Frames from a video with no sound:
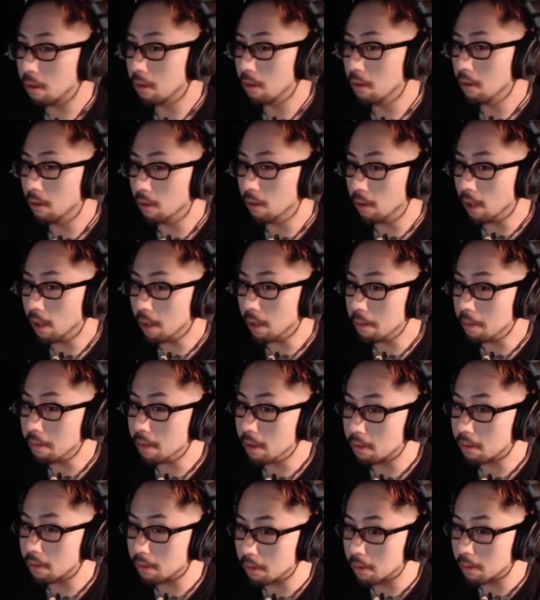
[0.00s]
横から見
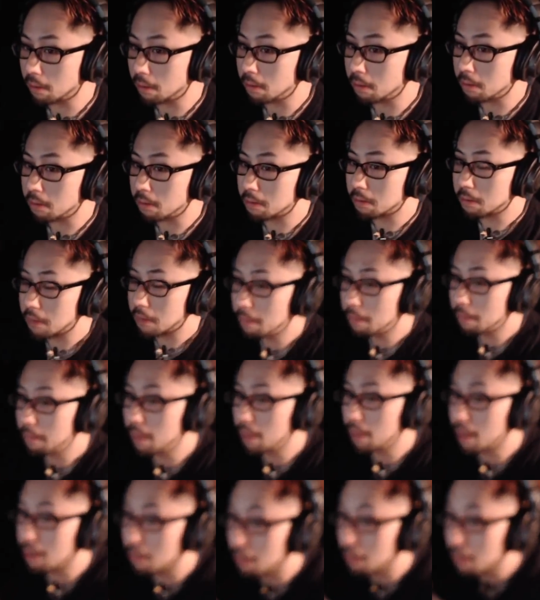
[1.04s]
るとやっぱ
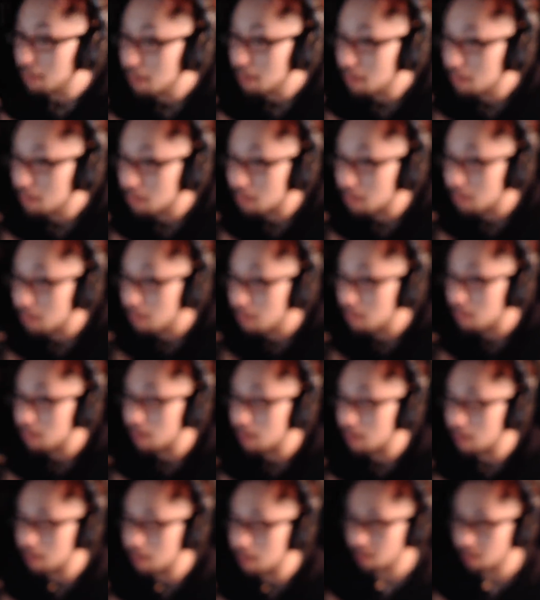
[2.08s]
りおでこの広さ
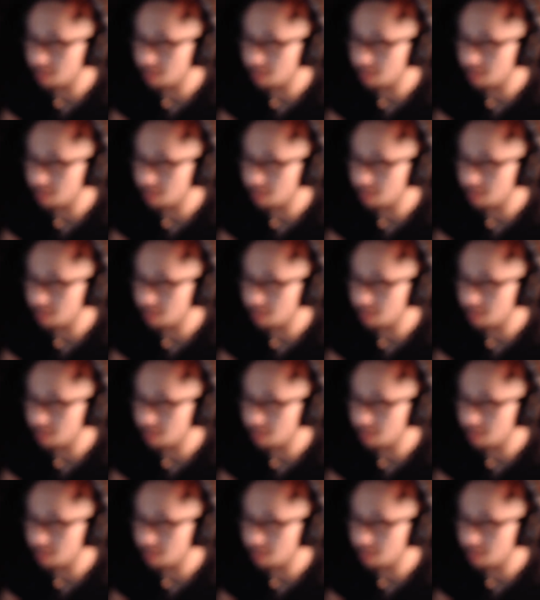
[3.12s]
がね、